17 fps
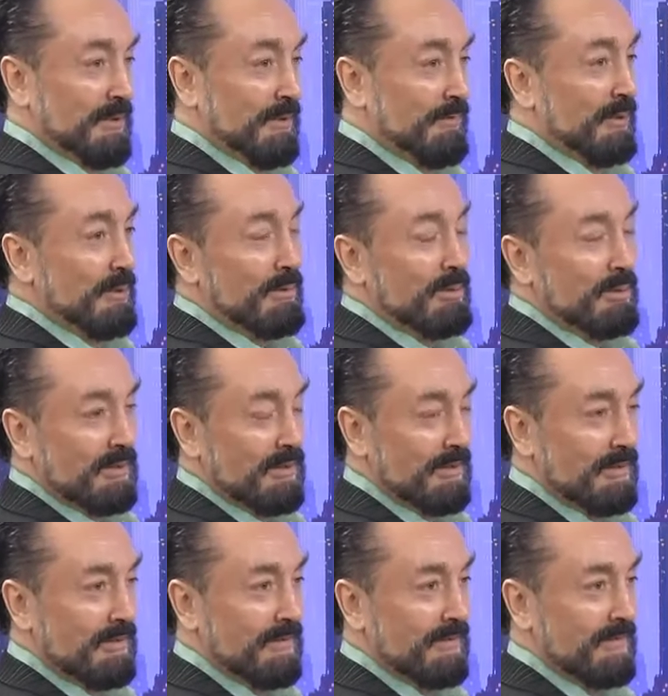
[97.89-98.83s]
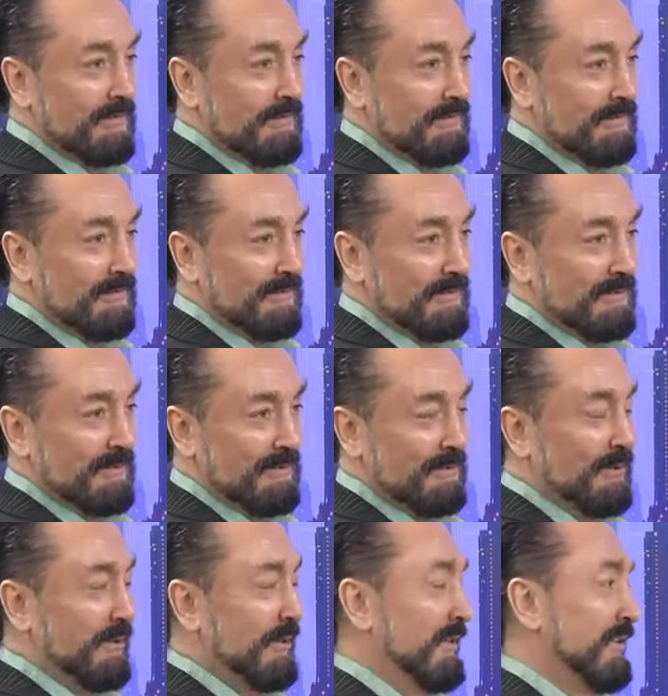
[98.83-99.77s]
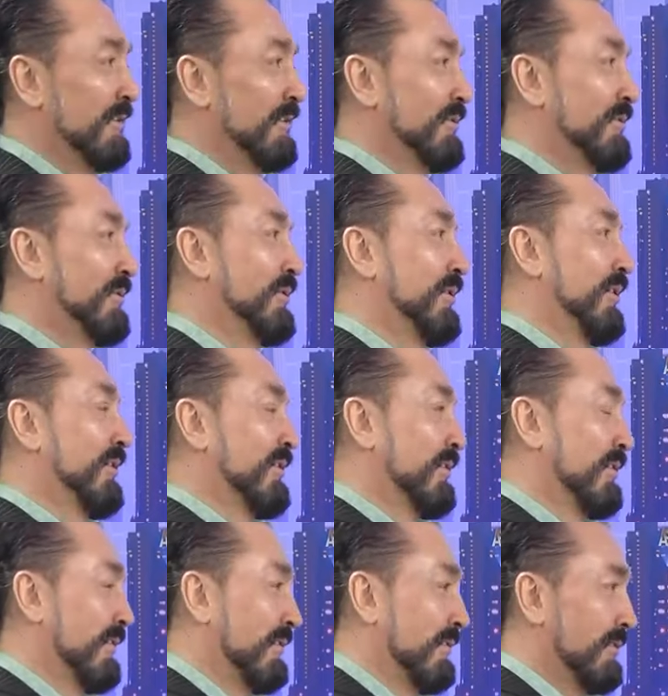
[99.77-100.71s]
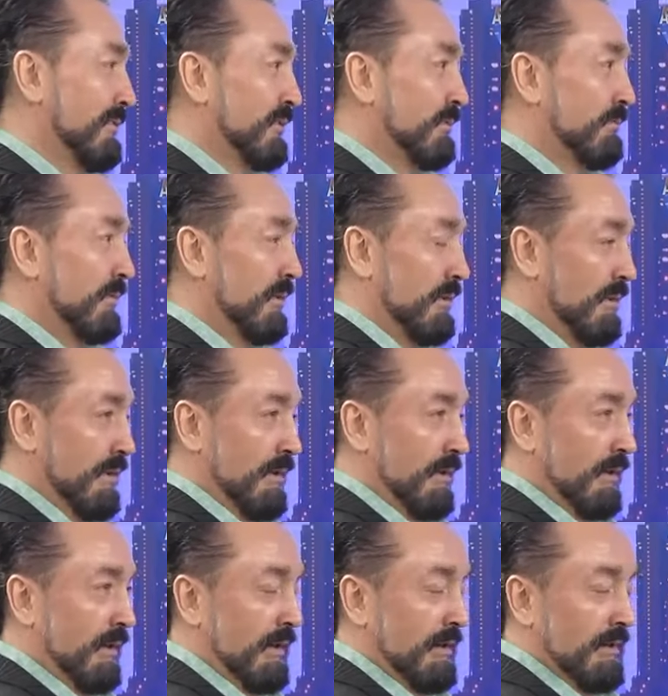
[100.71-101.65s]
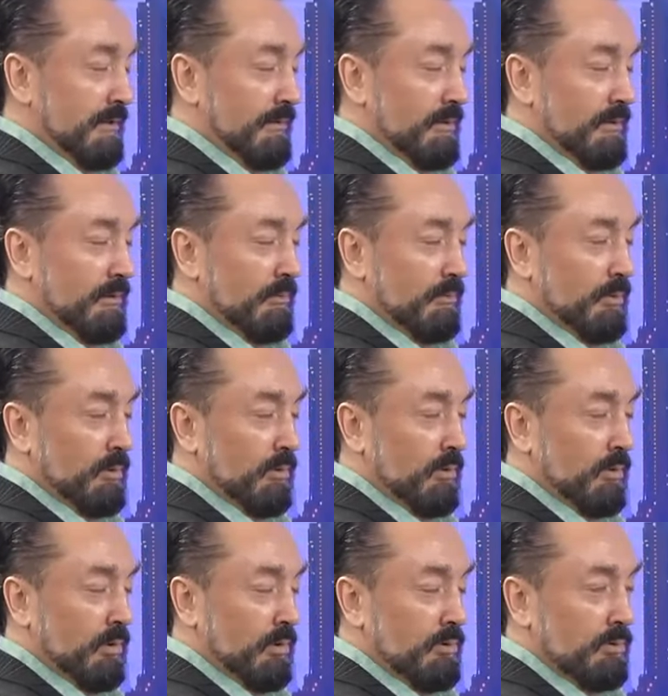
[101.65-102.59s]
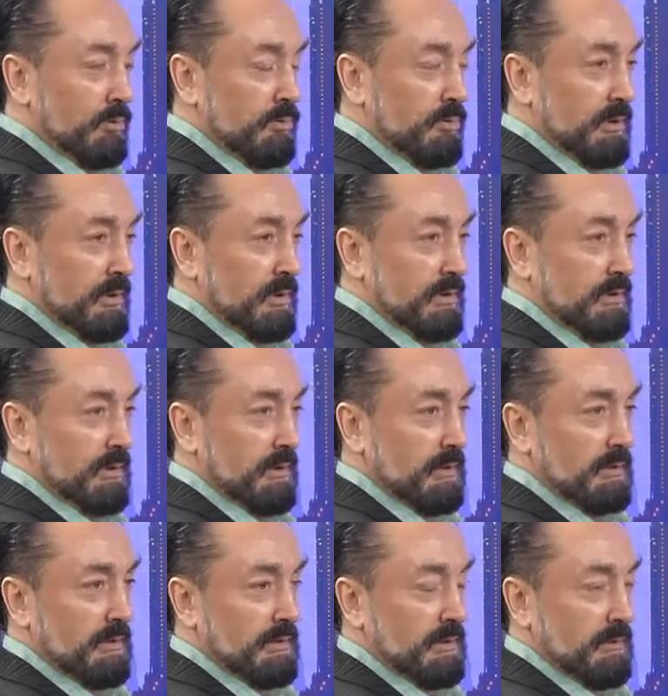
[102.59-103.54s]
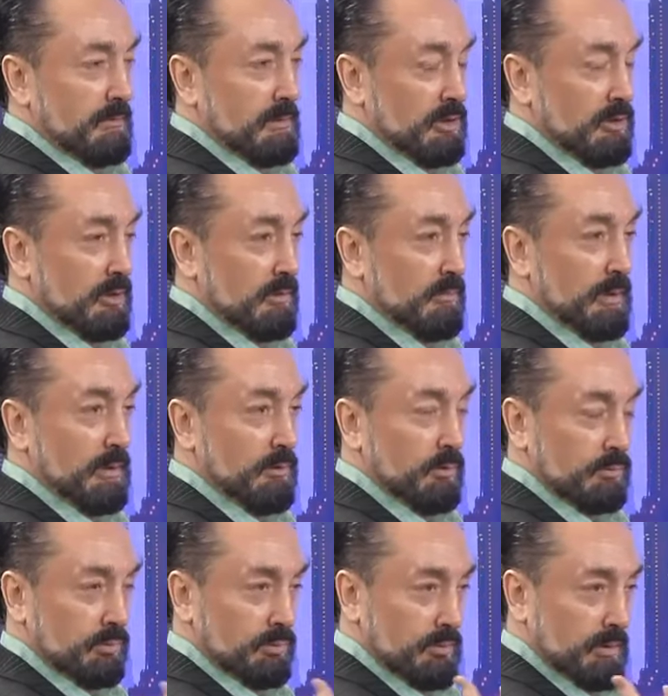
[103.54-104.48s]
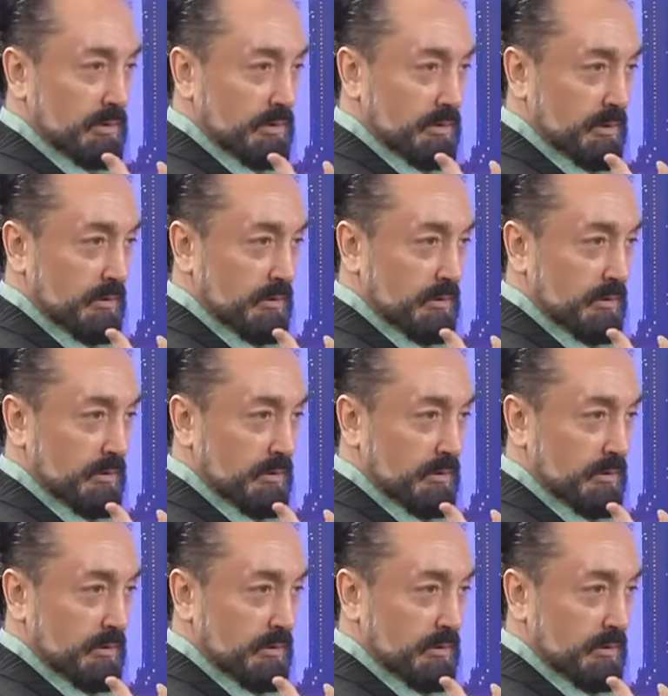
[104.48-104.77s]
evet. Gerekir. Ya kardeşim. Hayır. 10. dereceden ne diye? 5. Ben 33 dereceli